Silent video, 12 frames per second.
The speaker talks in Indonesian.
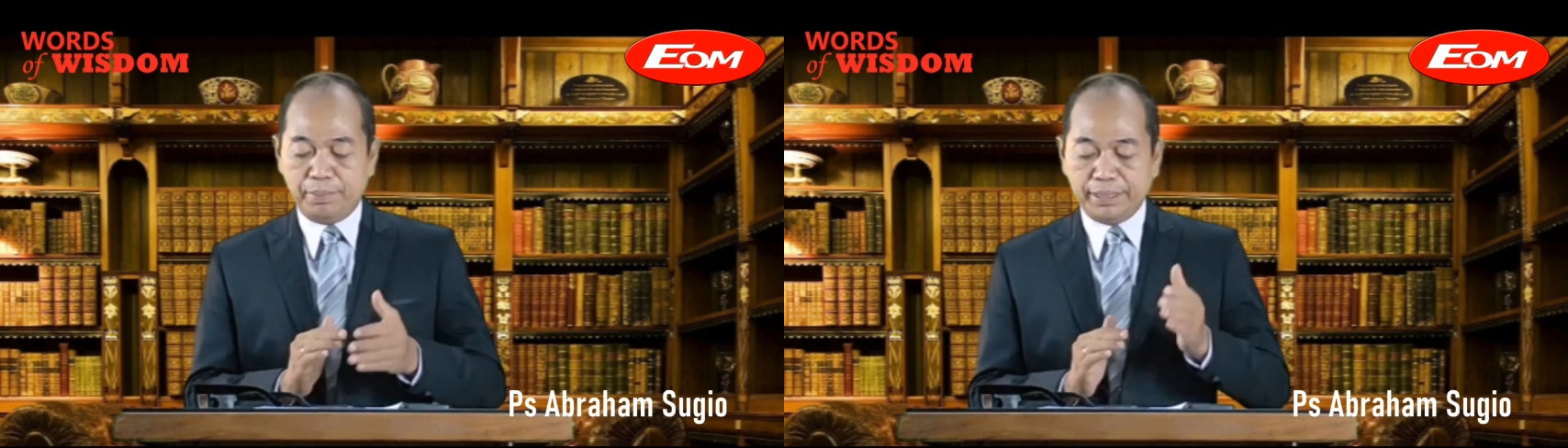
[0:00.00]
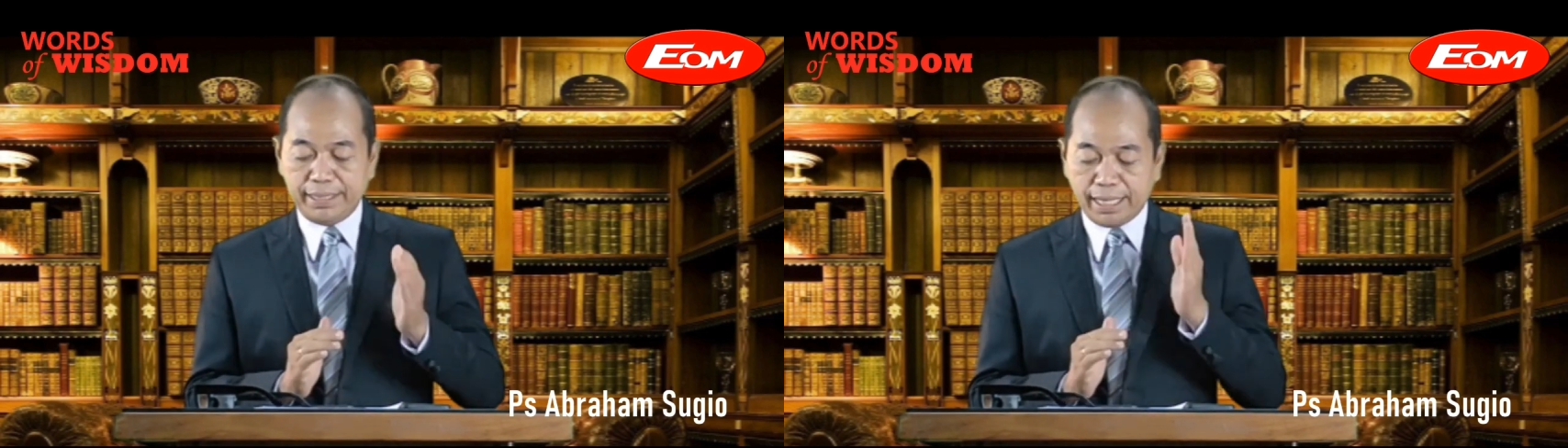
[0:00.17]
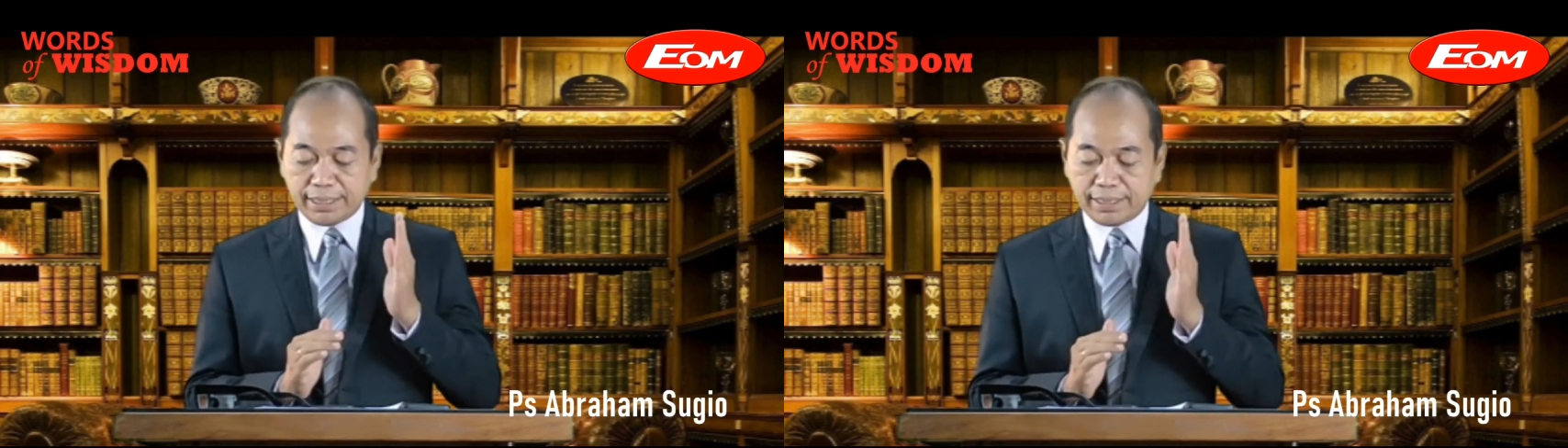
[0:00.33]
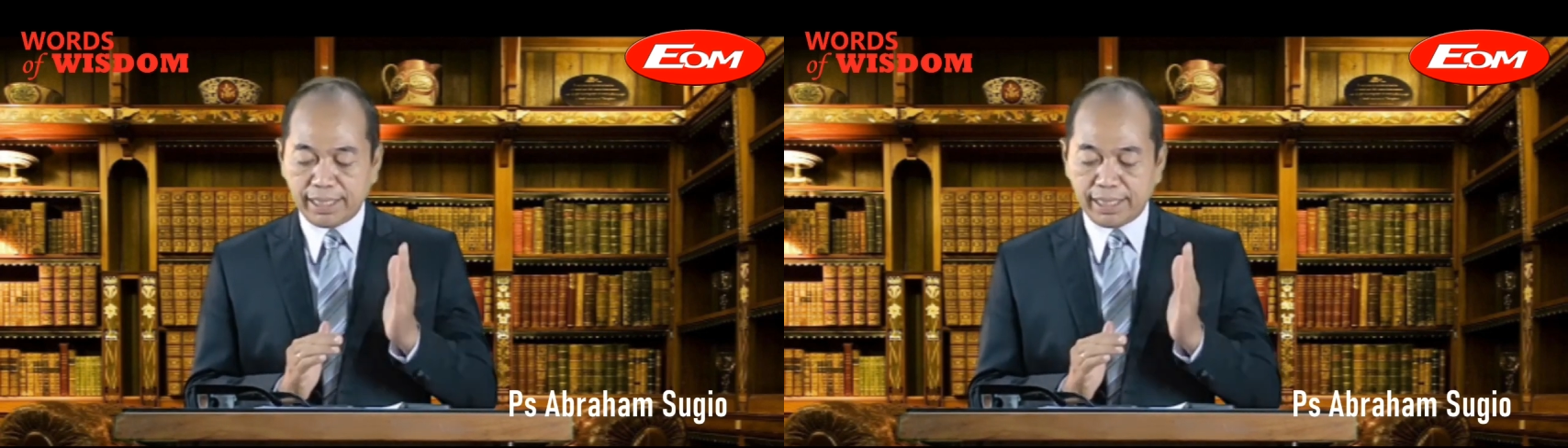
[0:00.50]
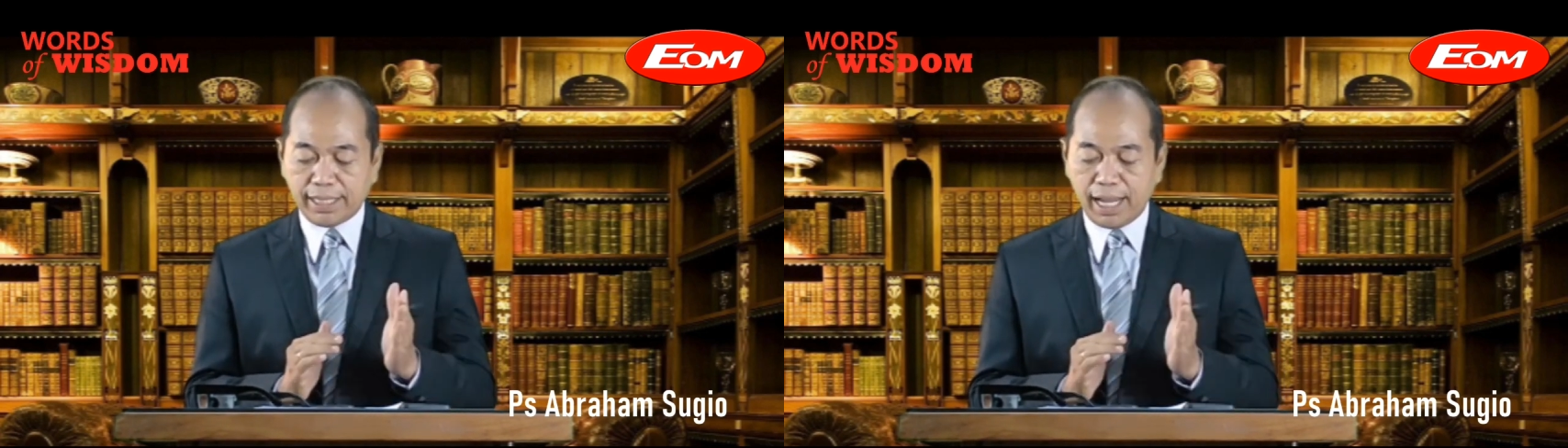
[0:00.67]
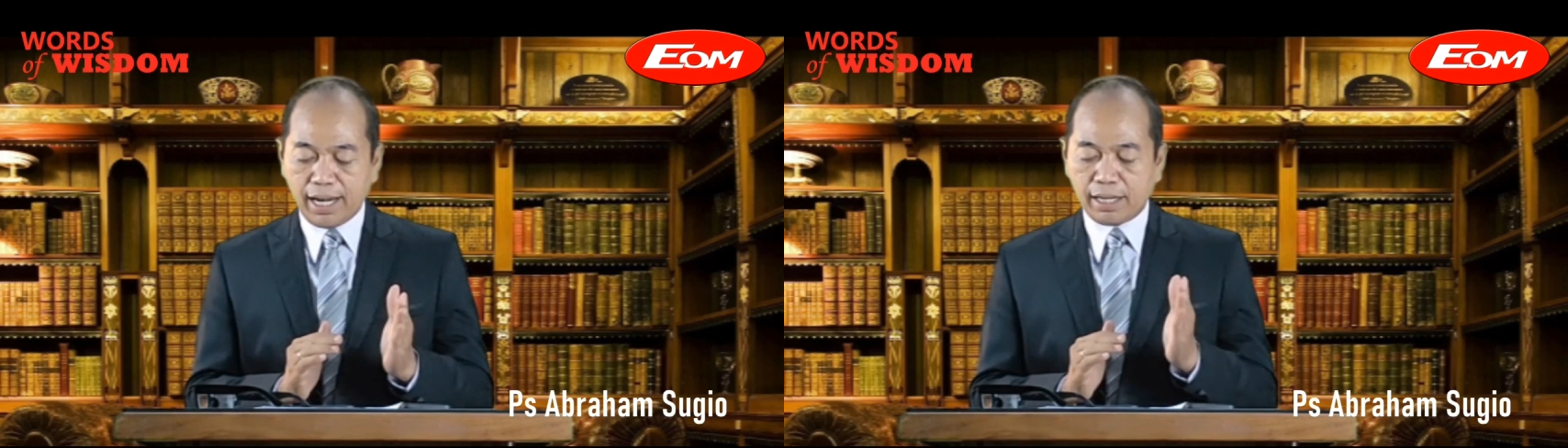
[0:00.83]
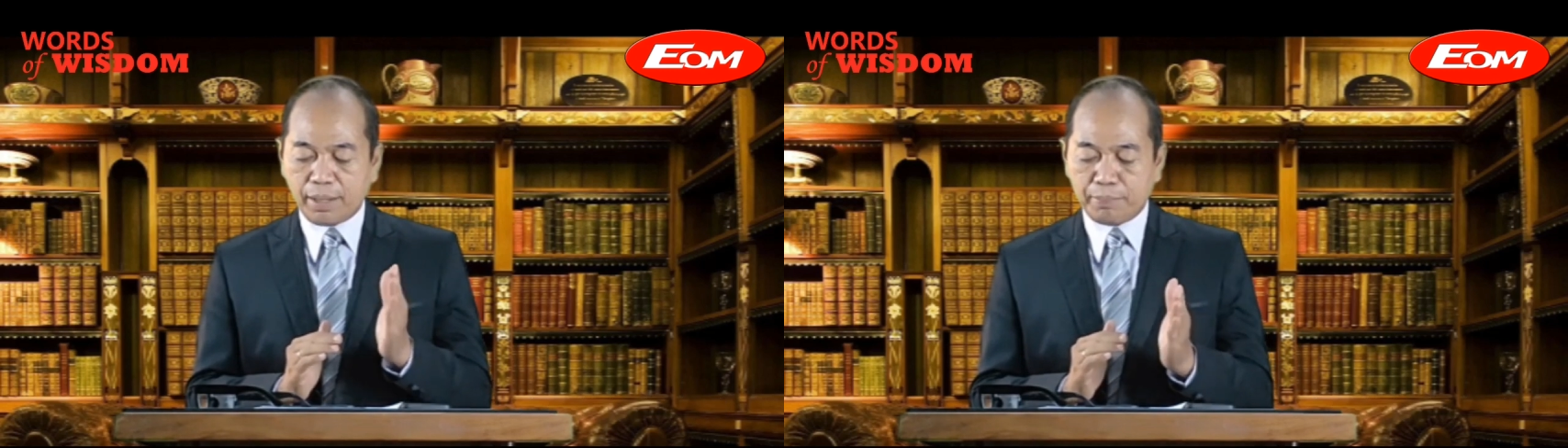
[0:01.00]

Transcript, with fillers: Menyaksikan